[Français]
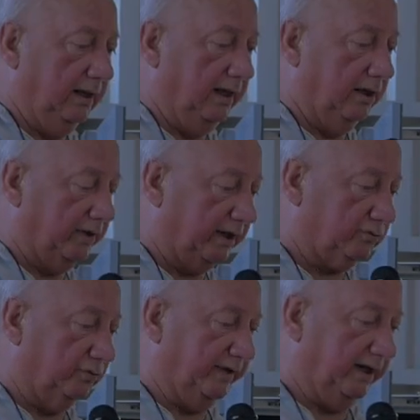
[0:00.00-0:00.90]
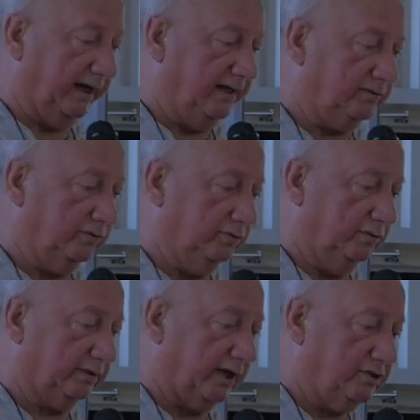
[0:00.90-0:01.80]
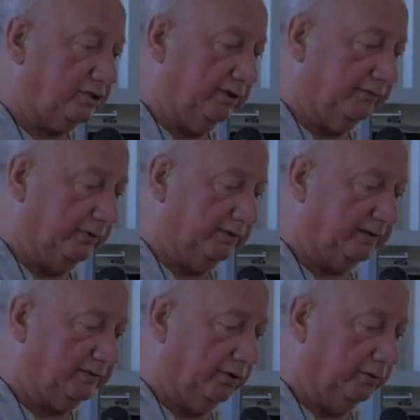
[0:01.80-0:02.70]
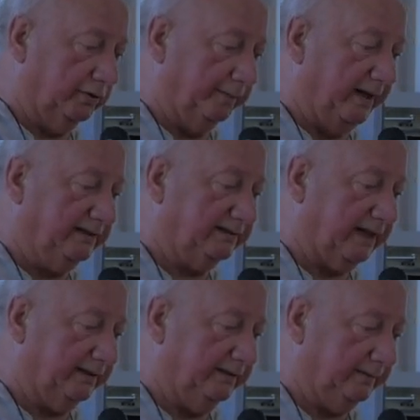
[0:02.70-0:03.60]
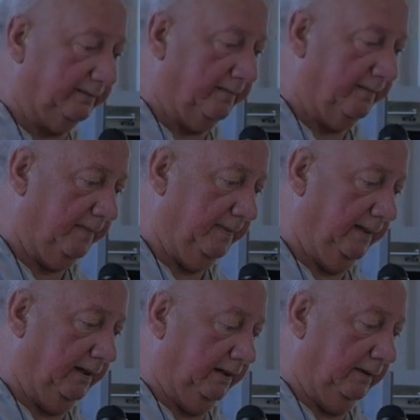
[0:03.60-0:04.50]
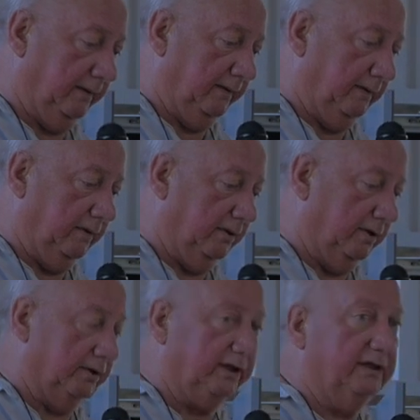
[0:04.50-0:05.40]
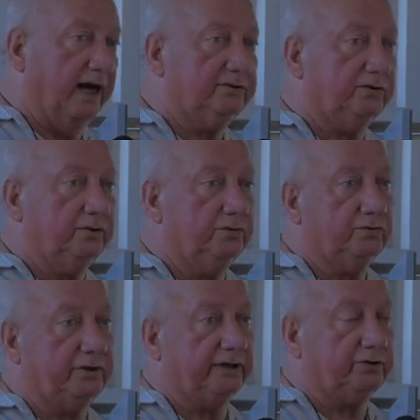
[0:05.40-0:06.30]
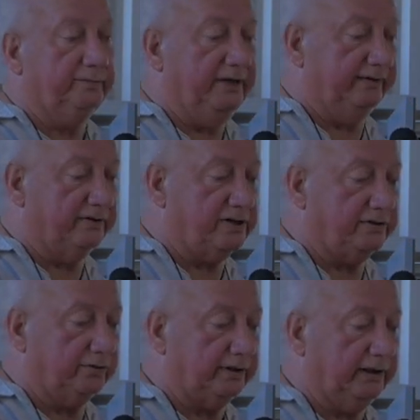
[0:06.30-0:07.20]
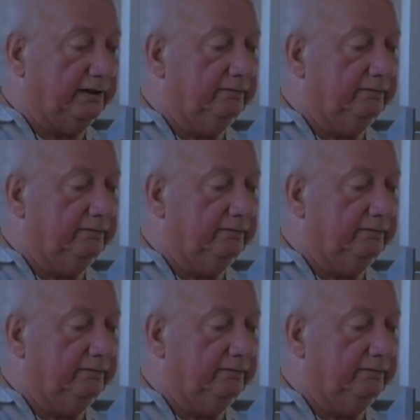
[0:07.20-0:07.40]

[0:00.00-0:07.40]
Et on a trouvé les restes d'une tranchée de fondation de palissade euh, qui date de 4000 avant Jésus-Christ.